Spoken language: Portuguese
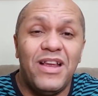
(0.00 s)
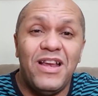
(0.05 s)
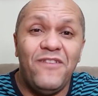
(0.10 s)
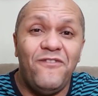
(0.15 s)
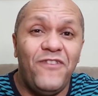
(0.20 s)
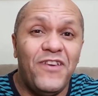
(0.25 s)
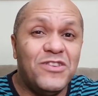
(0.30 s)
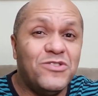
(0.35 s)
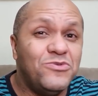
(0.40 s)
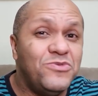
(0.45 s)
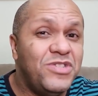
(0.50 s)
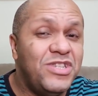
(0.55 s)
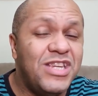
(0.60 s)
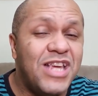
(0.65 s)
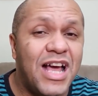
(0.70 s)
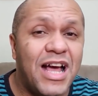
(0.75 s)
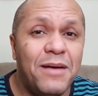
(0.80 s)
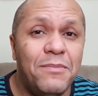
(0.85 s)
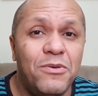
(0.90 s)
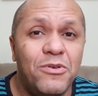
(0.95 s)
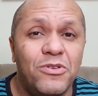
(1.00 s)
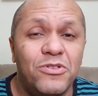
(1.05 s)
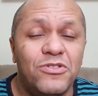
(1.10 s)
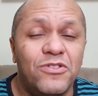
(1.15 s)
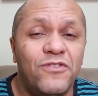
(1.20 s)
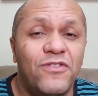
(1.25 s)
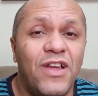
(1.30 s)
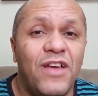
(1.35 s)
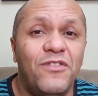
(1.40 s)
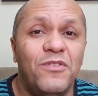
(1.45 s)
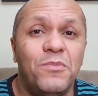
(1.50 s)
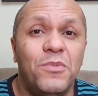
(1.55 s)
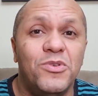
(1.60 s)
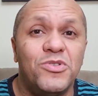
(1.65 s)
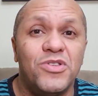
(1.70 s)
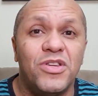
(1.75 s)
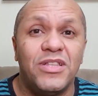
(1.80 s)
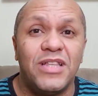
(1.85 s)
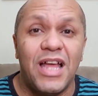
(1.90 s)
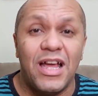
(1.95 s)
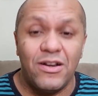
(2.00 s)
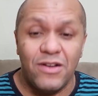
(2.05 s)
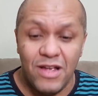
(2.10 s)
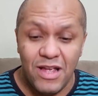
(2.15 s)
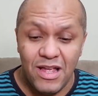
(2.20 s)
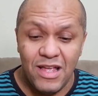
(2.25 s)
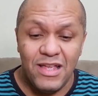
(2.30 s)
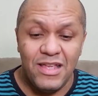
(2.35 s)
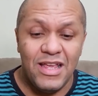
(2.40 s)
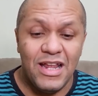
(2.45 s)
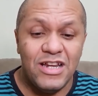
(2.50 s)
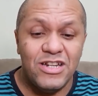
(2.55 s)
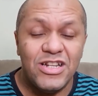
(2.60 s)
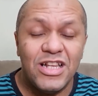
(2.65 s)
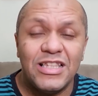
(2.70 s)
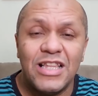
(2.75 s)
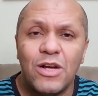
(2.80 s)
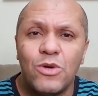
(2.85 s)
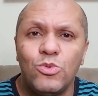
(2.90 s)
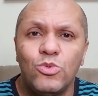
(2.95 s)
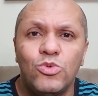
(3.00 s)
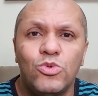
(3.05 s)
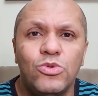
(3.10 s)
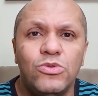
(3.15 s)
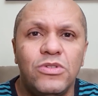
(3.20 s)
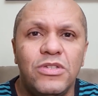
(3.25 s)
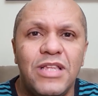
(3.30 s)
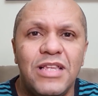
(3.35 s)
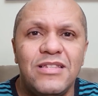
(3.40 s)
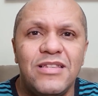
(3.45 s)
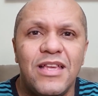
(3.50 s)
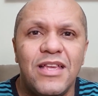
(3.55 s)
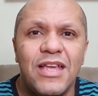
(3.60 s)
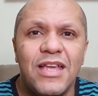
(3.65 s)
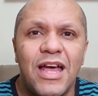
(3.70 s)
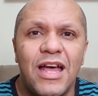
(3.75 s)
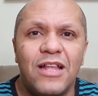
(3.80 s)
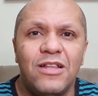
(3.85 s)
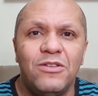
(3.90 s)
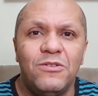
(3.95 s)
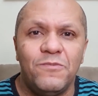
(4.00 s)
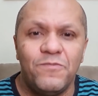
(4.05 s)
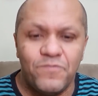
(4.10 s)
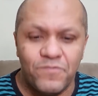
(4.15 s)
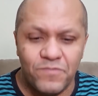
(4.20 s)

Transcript: Ele fez um diabo contra o Flávio Bolsonaro e ele já está com tudo desenhado.